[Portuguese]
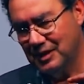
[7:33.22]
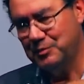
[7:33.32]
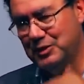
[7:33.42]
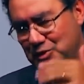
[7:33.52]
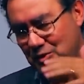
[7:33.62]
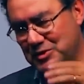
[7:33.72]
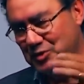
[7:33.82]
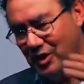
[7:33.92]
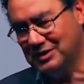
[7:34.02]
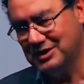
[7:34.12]
e
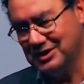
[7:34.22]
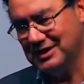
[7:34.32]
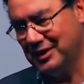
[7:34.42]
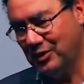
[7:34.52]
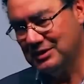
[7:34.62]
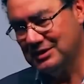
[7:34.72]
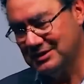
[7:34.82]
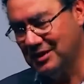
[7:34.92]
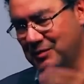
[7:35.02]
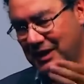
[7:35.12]
pessoas doces e
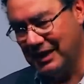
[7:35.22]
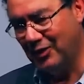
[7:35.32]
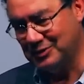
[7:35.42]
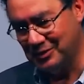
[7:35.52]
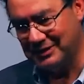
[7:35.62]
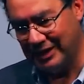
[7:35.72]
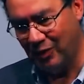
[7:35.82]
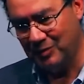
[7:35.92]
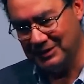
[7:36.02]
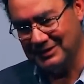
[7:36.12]
generosas também causam
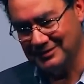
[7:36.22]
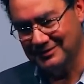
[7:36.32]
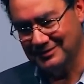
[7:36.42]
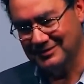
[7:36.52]
traumas